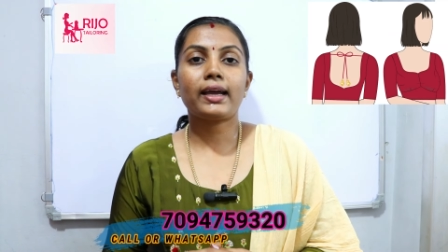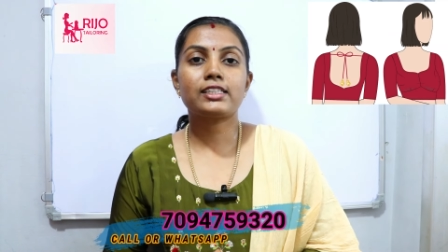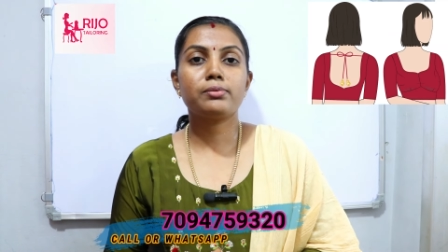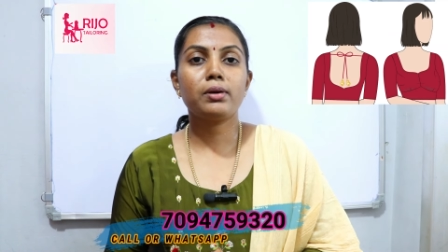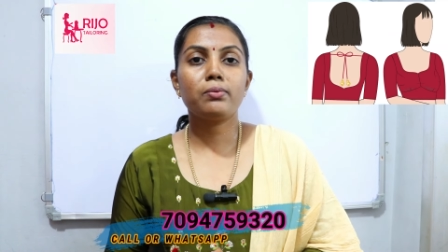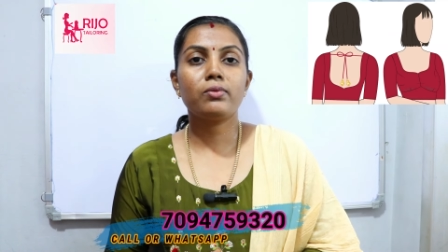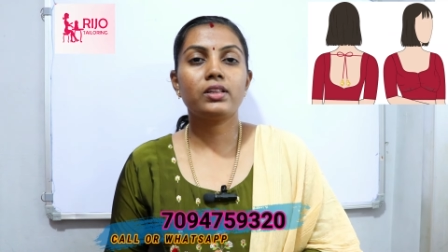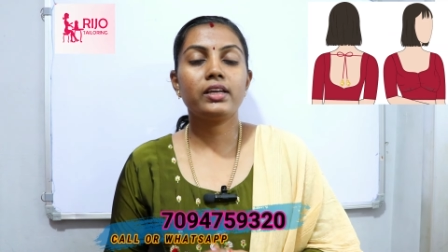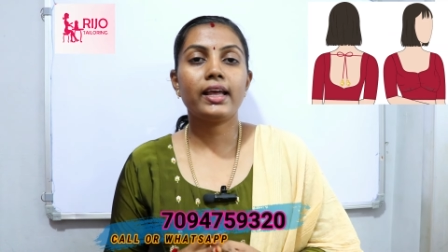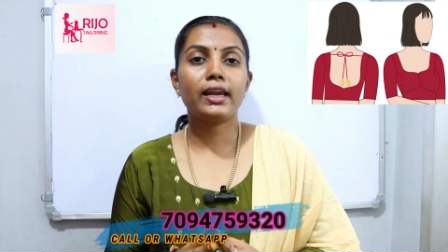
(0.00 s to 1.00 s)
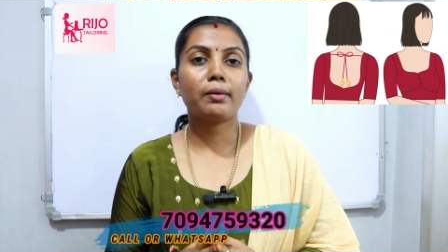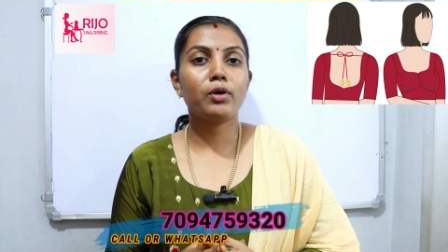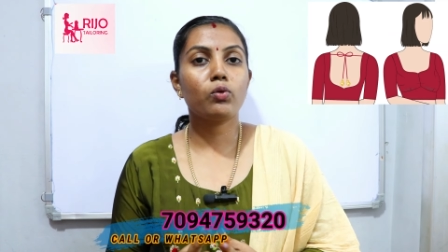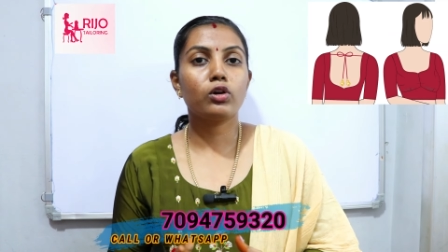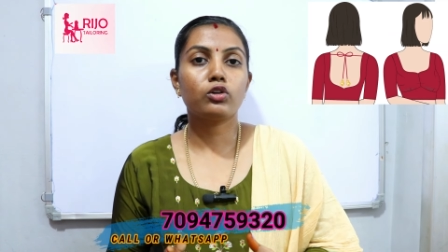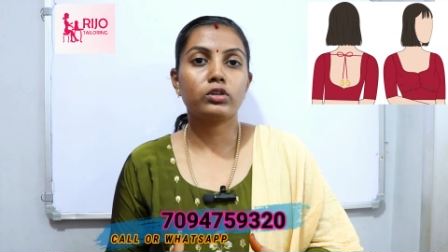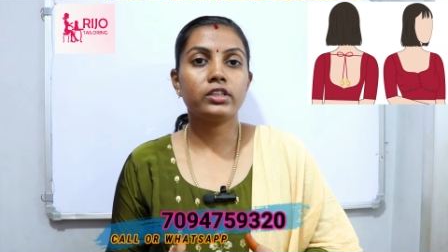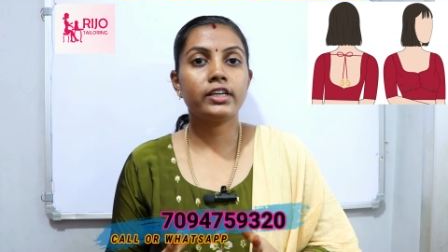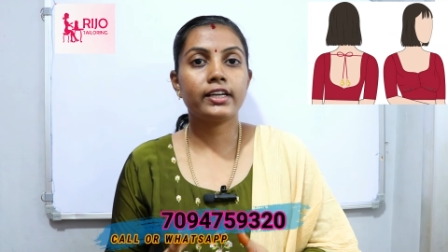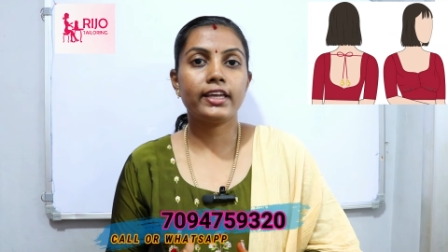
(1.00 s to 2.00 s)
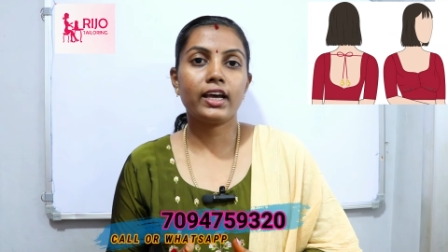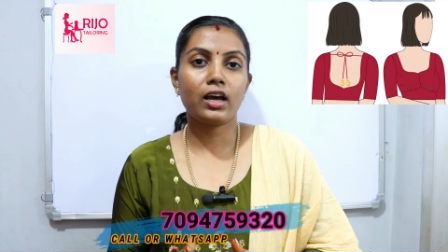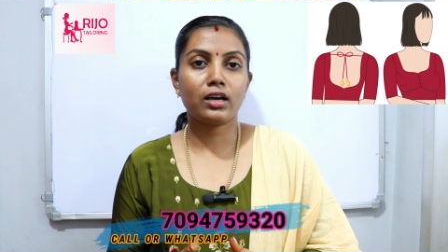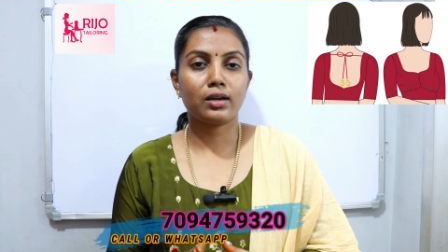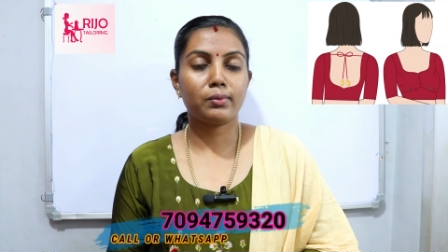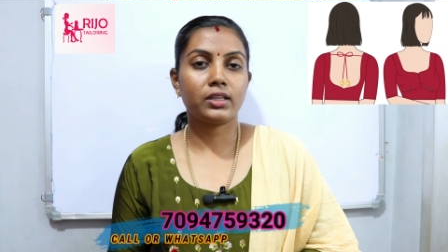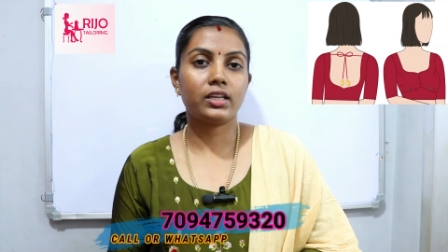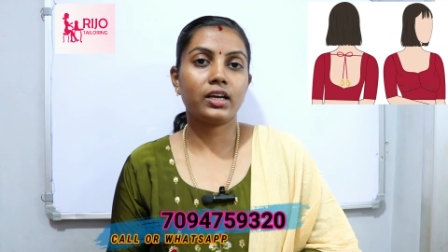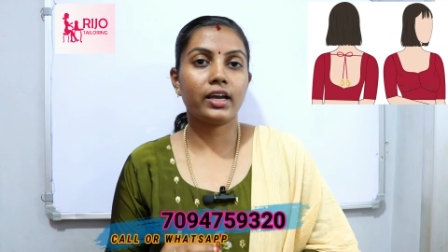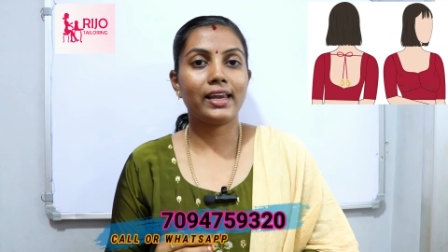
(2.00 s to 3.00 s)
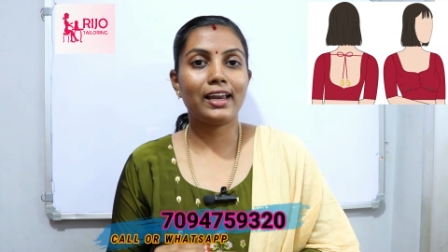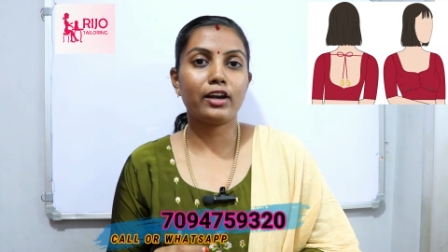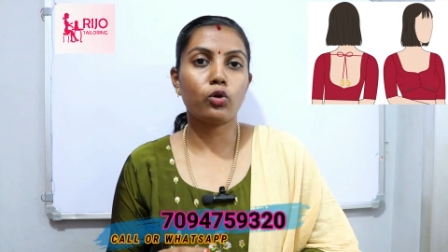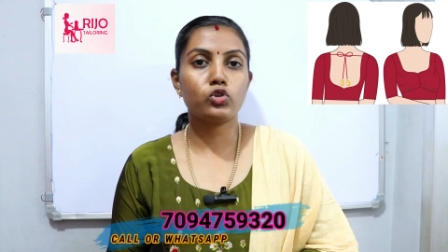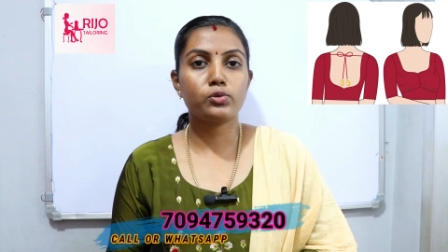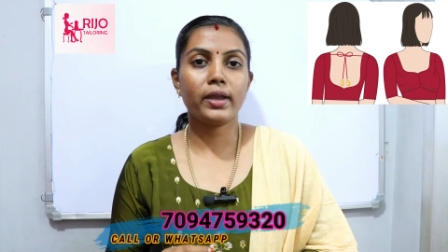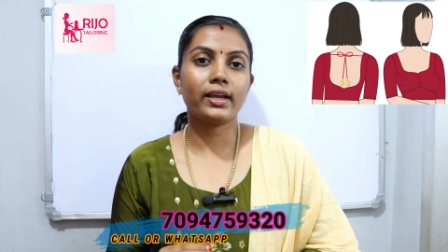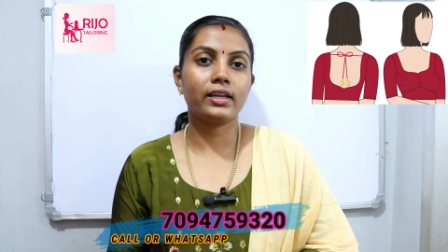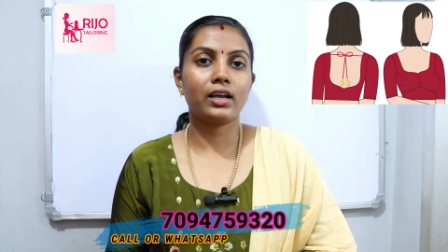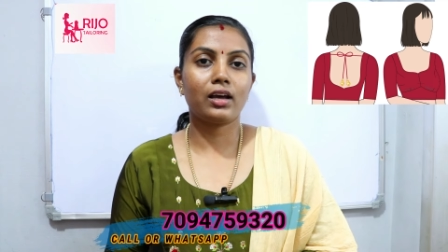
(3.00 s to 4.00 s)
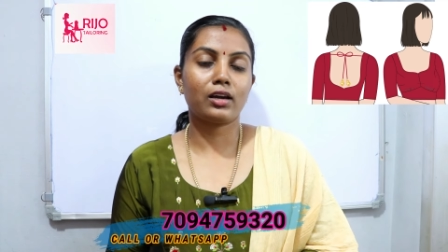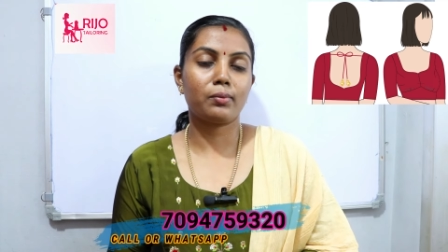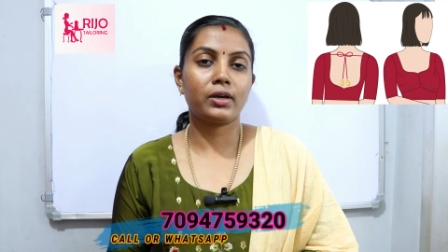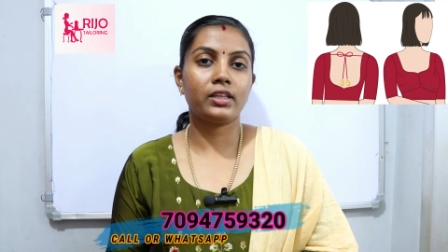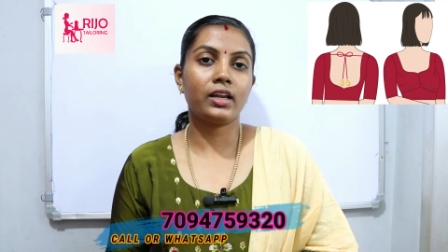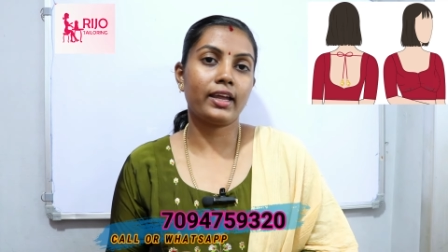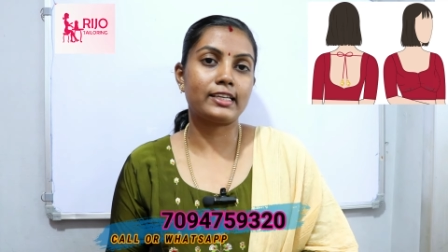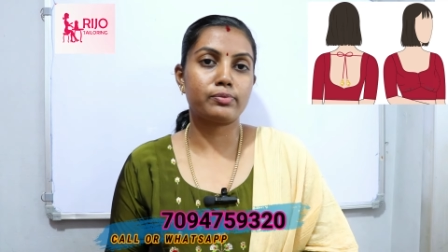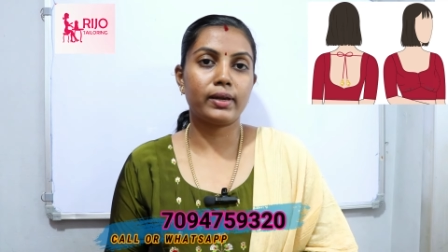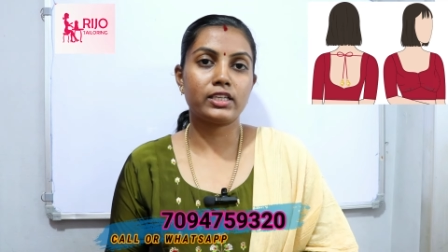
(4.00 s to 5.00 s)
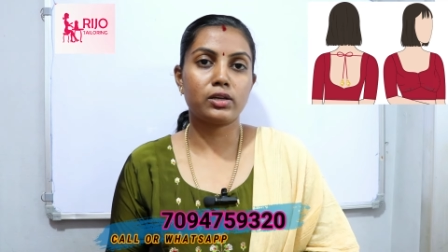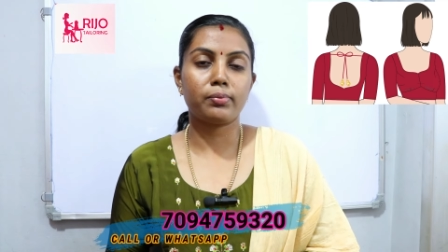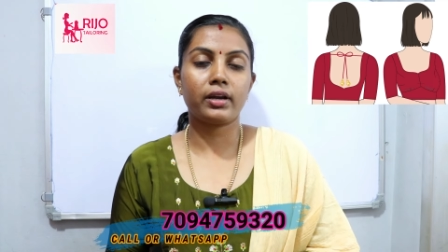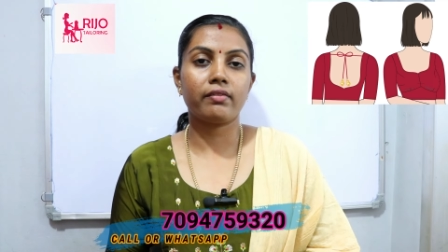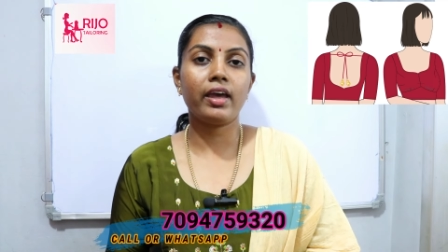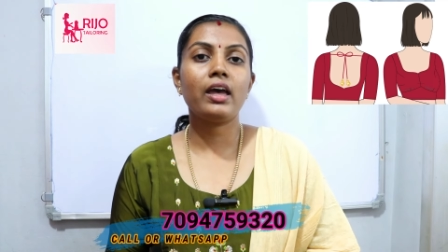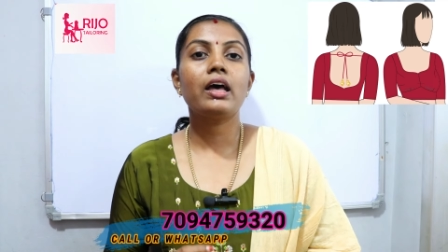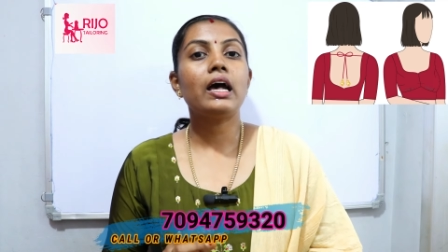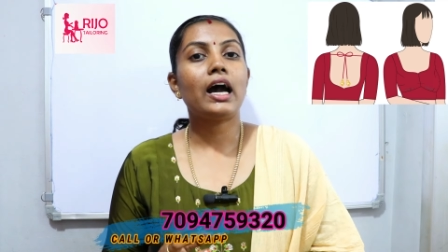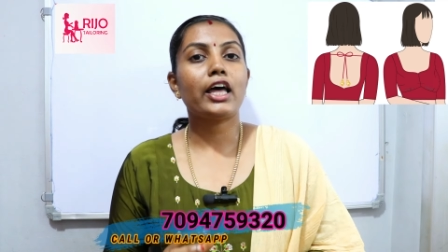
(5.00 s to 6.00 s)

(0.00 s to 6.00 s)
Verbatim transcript: மேக்ஸிமம் வந்து எல்லாமே உங்களுக்கு வந்து கிளியர் ஆகிற மாதிரி தான் எல்லா டவுட்ஸுமே கிளியர் ஆகிற மாதிரி தான் நான் எக்ஸ்பிளனேஷன் பண்ணுவேன்